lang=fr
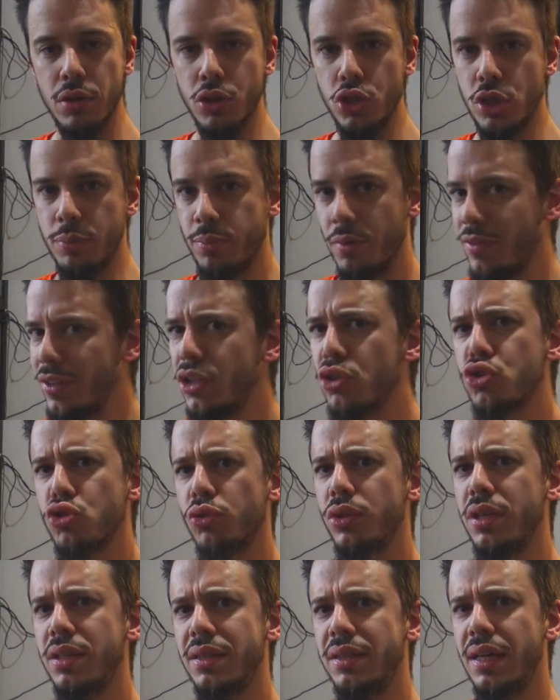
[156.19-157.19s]
J'ai pas fait de
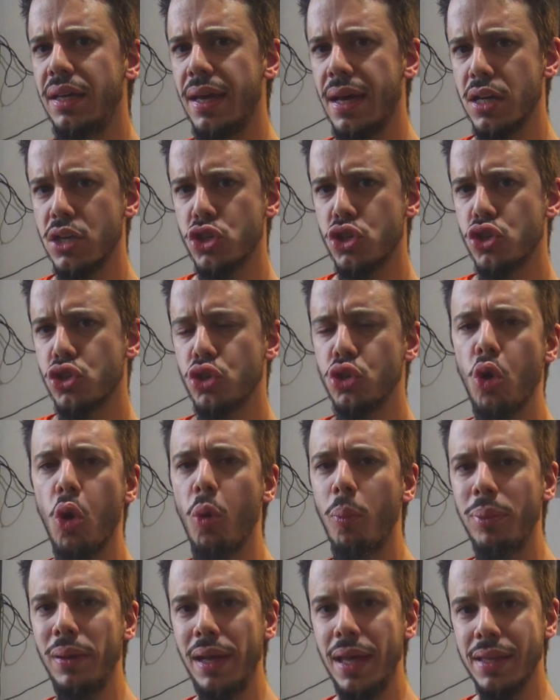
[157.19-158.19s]
journée DH
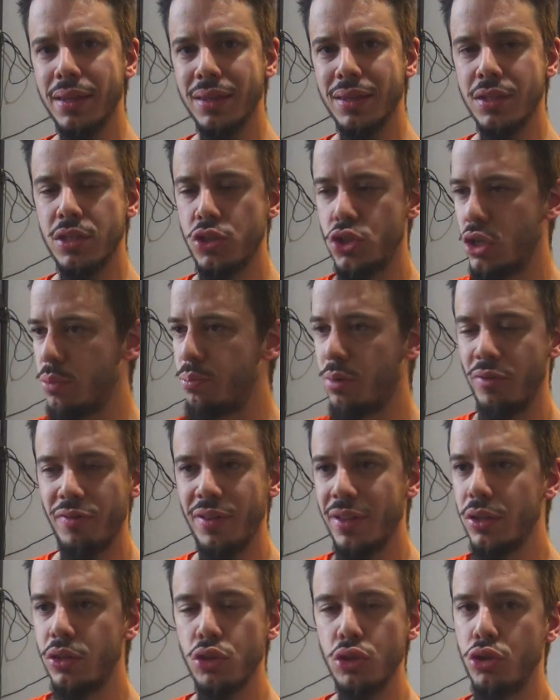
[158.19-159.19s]
complète, j'ai pas
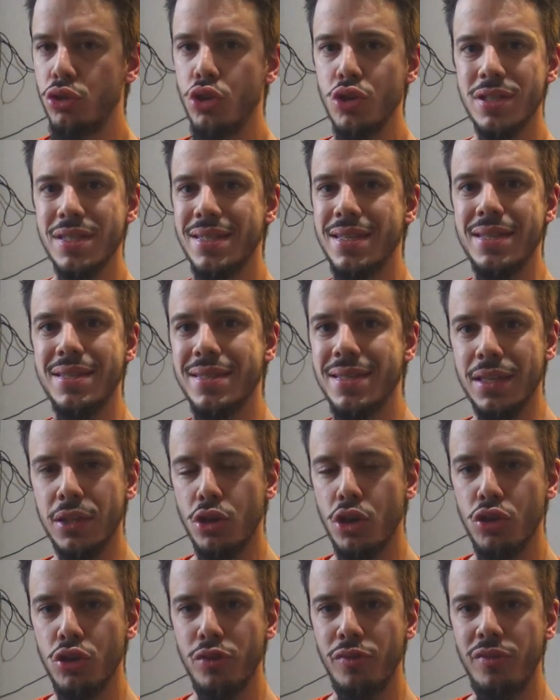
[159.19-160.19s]
fait de, de 6-7
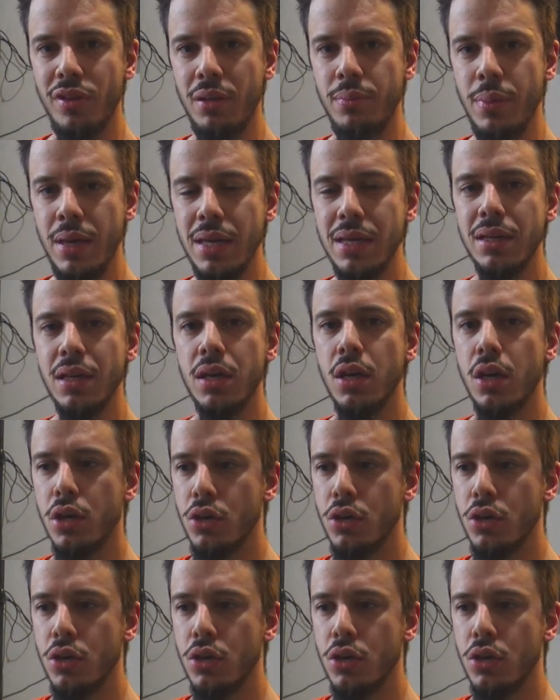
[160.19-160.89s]
heures de filming,